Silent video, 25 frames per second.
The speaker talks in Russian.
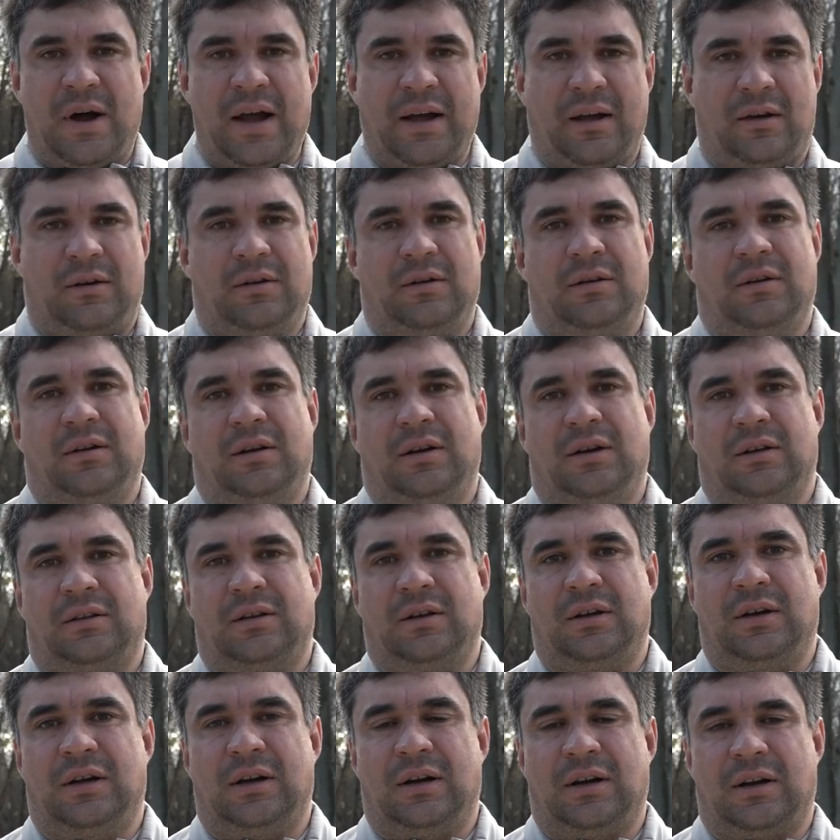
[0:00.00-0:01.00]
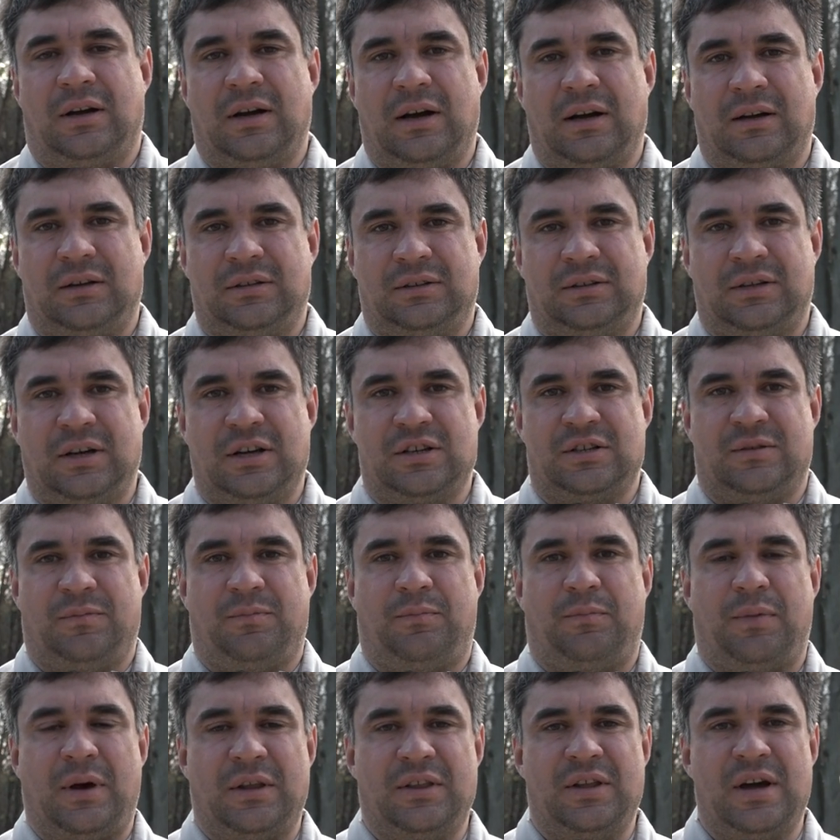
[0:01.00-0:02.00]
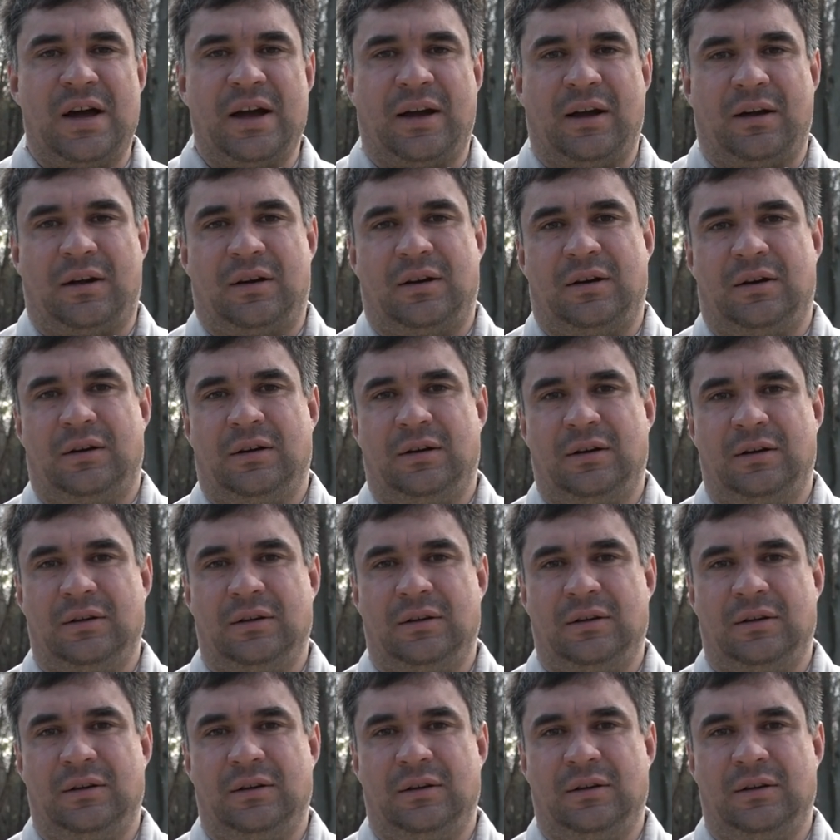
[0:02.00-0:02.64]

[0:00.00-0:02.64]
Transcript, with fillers: Парк – это, как скажем, подарок